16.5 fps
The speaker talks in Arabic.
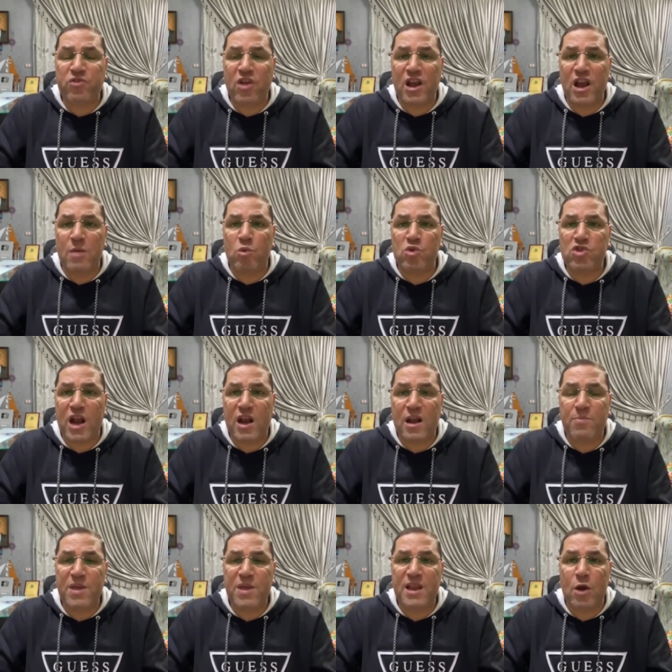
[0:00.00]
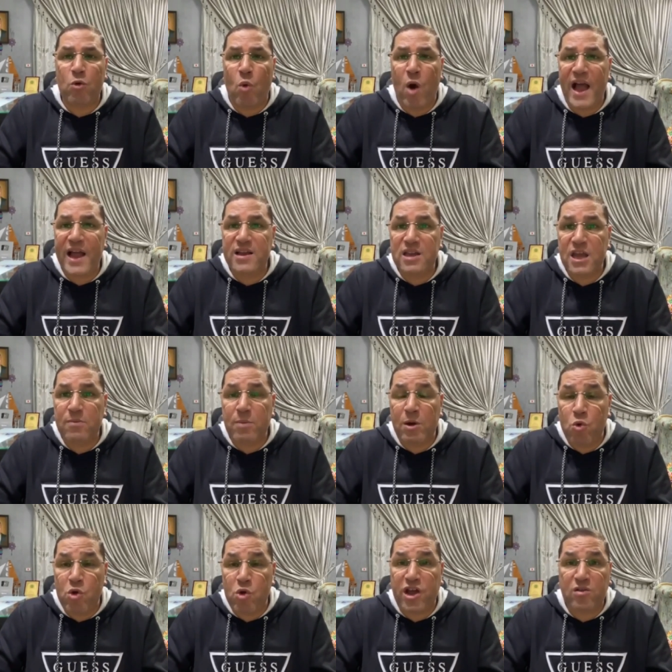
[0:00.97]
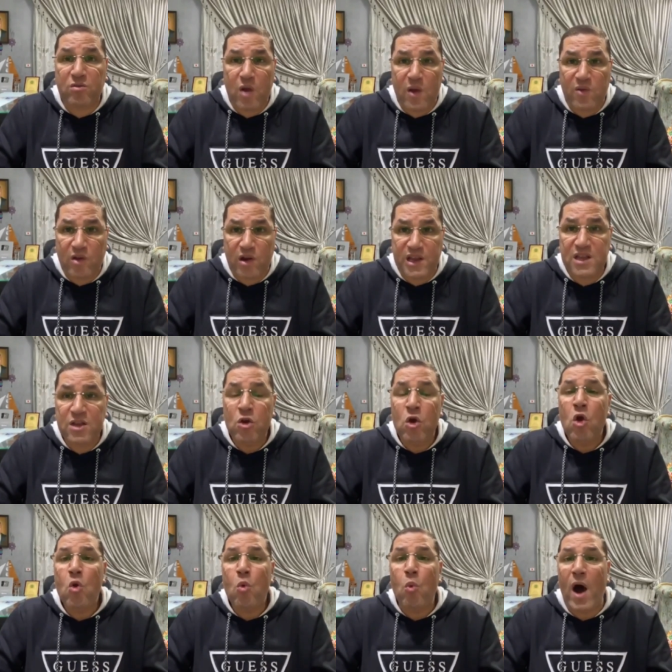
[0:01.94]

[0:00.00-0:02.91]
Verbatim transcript: افضل المدربين الواعدين من وجهه نظري